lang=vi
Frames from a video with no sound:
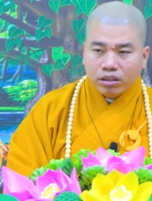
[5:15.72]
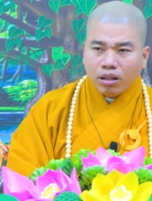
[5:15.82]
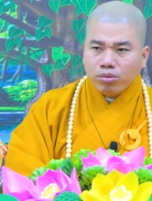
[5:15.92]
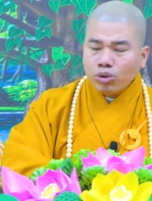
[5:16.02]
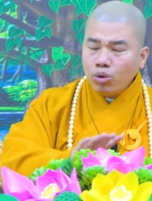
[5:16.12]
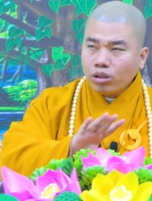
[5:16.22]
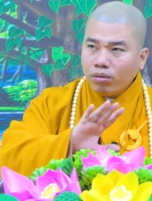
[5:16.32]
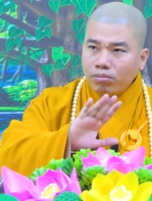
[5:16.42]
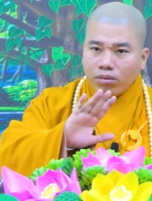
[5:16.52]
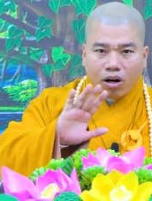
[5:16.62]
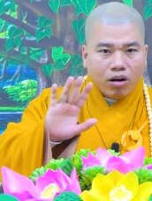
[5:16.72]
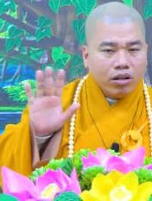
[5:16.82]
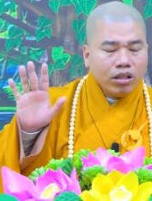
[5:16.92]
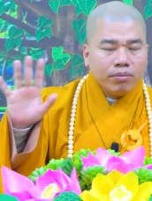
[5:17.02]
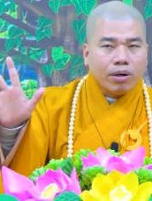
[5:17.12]
nó thông suốt cho
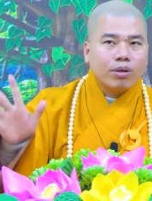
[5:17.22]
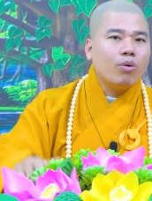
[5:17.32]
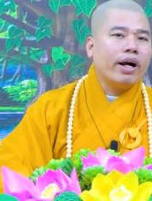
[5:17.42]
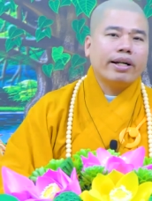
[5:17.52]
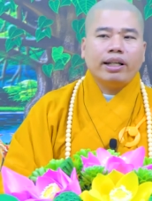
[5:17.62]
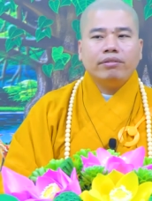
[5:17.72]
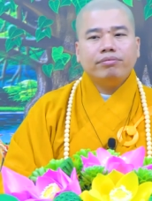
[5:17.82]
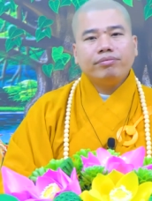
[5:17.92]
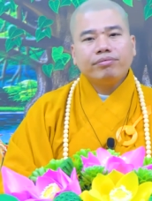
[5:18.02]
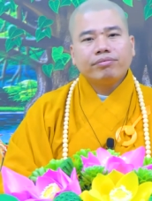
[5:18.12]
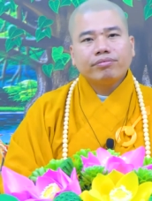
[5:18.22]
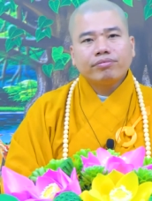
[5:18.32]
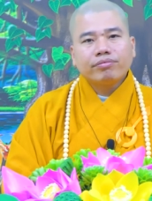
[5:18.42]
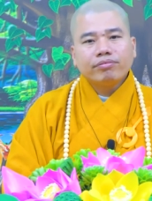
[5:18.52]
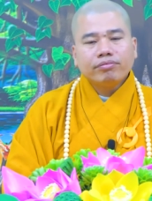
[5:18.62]
mỗi một cái hoàn cảnh
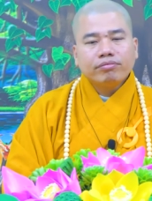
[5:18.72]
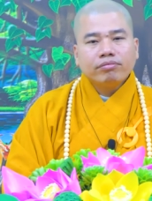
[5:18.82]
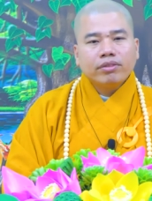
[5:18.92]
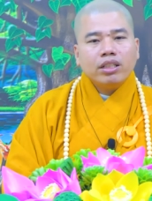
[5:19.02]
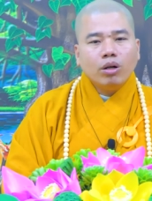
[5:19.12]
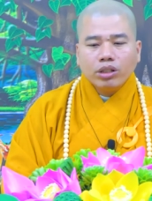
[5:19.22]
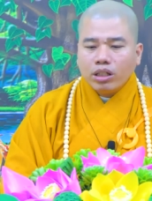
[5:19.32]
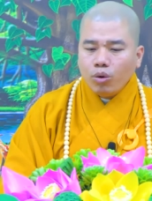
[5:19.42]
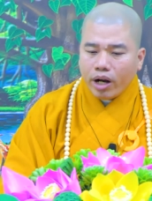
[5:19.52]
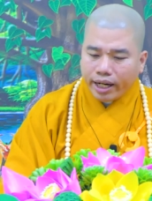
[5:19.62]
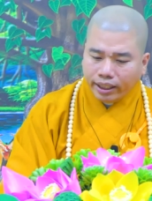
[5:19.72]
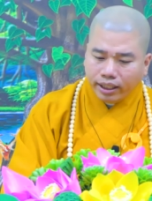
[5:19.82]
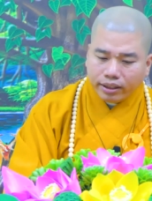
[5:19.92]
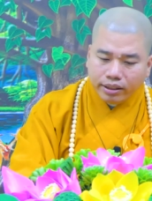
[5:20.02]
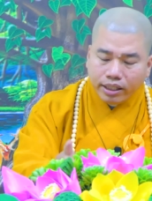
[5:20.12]
thí dụ như cái hoàn
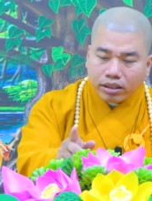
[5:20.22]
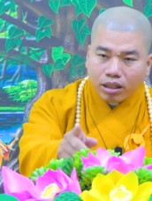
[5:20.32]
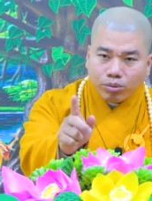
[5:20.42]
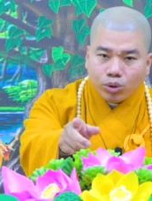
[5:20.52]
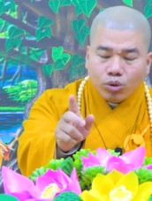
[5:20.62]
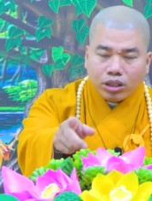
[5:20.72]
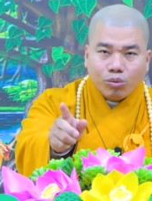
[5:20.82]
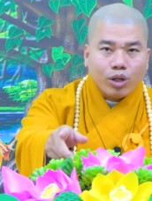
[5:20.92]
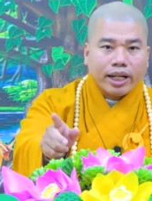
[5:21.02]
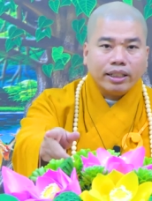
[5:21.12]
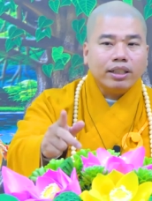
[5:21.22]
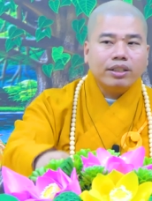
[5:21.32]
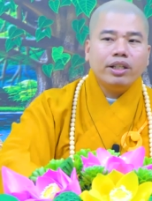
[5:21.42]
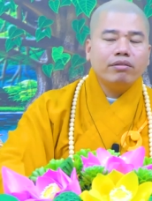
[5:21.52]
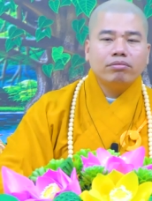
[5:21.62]
cảnh nghịch duyên nó thông suốt trong hoàn cảnh
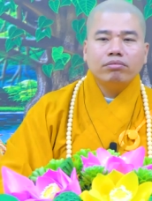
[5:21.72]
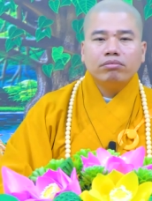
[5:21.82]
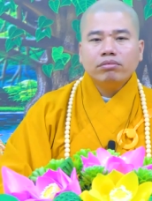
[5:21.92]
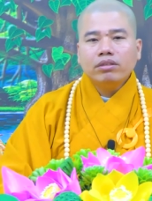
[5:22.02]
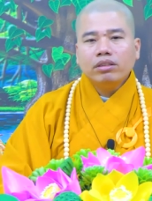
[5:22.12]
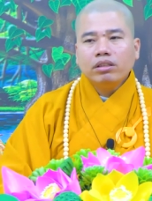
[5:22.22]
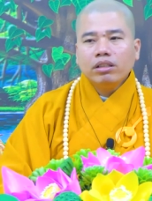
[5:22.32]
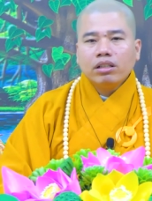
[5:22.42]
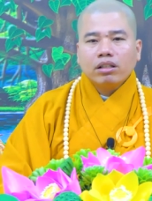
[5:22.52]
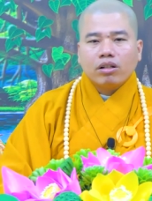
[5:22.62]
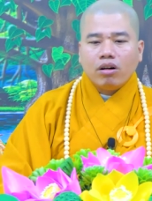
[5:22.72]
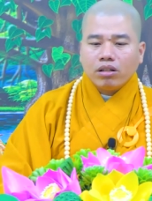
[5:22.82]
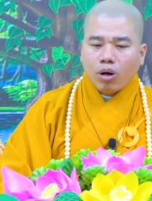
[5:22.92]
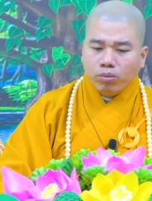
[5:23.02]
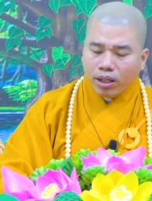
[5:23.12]
nghịch duyên
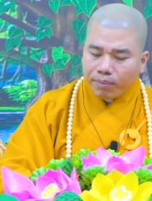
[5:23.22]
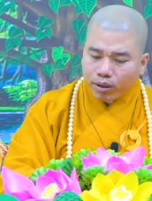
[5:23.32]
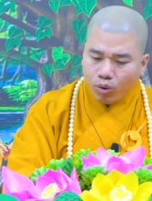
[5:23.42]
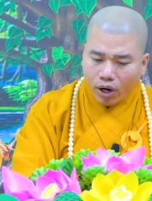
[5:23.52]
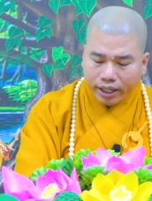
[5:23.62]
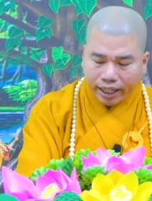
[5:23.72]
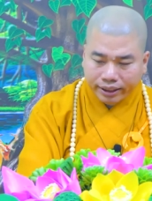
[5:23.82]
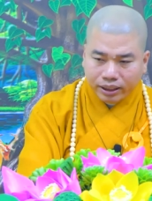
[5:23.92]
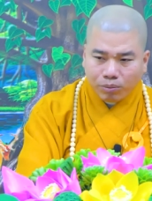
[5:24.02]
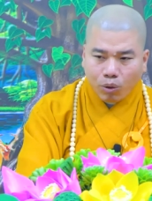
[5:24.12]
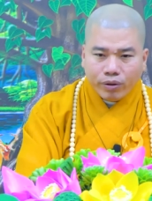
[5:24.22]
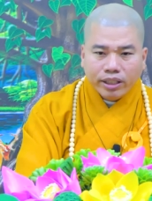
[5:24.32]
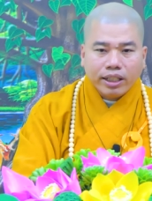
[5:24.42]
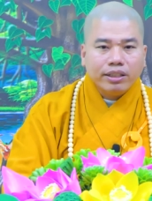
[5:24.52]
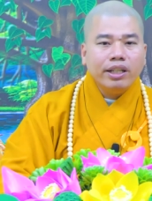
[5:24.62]
còn cũng là một cái hoàn cảnh trong một
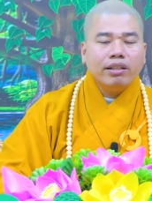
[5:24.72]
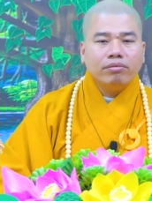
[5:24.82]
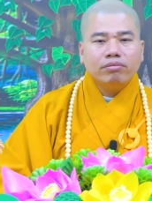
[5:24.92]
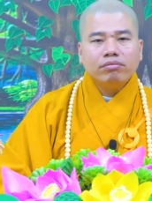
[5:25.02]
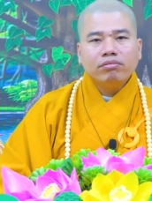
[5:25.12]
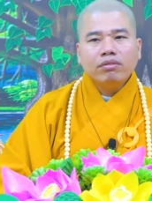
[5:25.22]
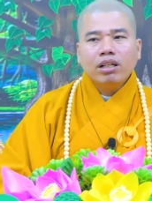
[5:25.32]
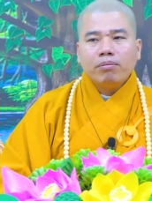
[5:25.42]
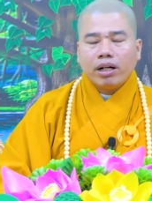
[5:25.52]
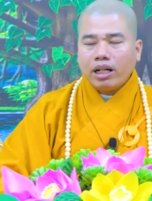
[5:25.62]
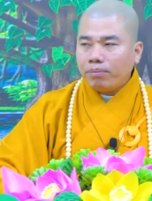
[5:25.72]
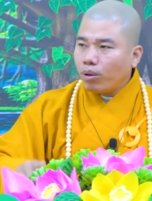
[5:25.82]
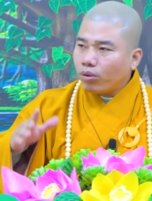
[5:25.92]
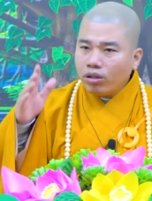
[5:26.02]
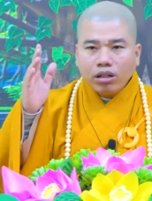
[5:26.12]
phim nghịch duyên mà
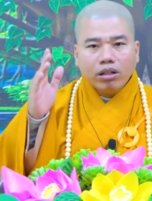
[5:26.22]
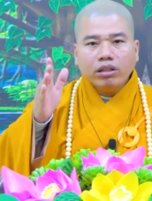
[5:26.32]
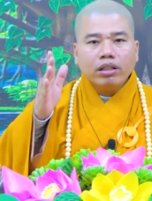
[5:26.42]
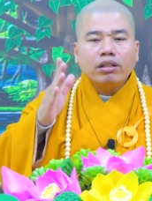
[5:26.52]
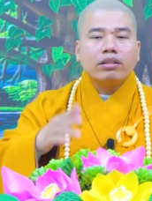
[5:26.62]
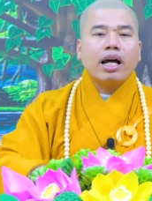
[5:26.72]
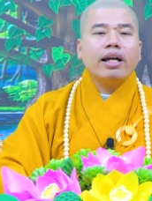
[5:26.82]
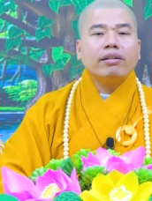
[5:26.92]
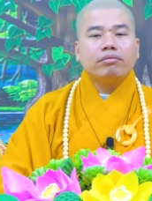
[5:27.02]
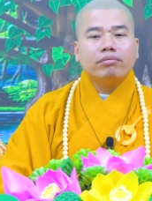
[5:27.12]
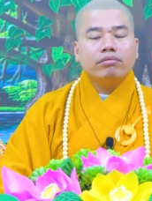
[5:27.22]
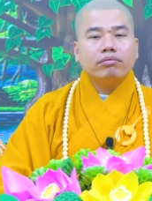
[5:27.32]
gặp một con người người ta